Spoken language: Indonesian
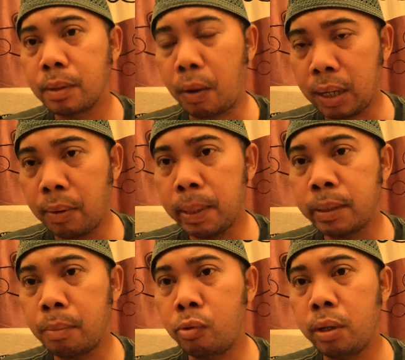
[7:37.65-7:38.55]
Kawan-kawan
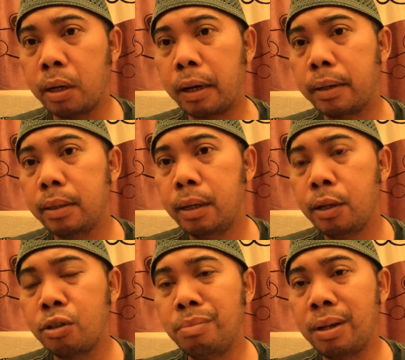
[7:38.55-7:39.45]
yang saya muliakan,
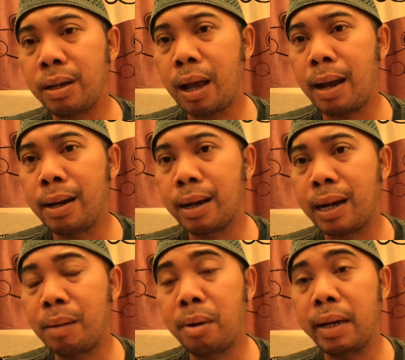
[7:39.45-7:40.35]
sebenarnya ada
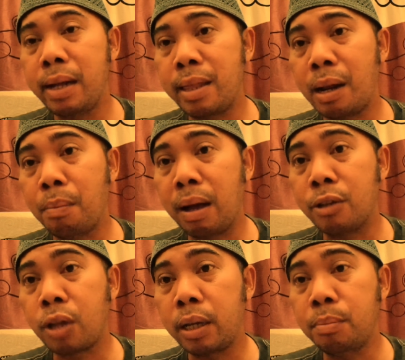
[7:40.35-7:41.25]
kadabra ini adalah
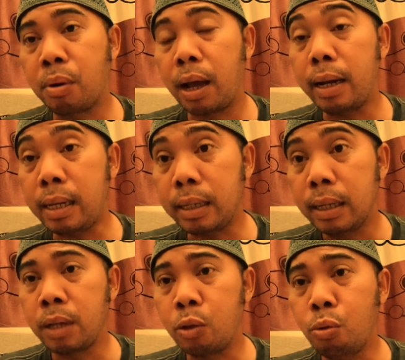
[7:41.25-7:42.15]
bahasa
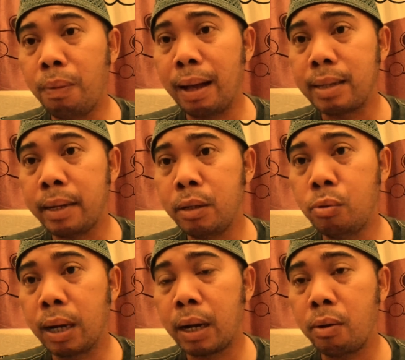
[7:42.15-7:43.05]
Ibrani, yaitu bahasa yang
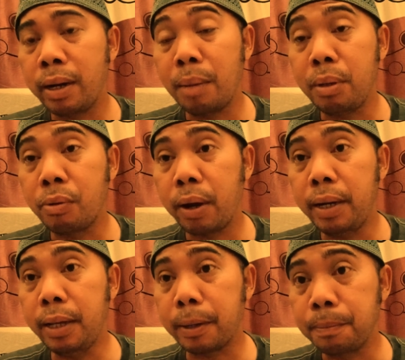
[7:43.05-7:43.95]
digunakan oleh Nabi
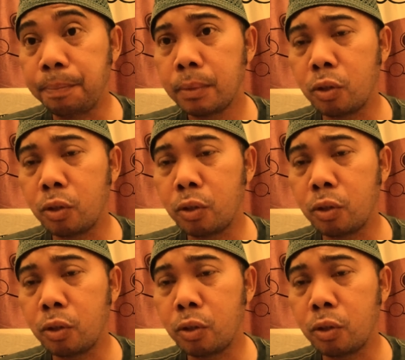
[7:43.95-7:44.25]
Khidir.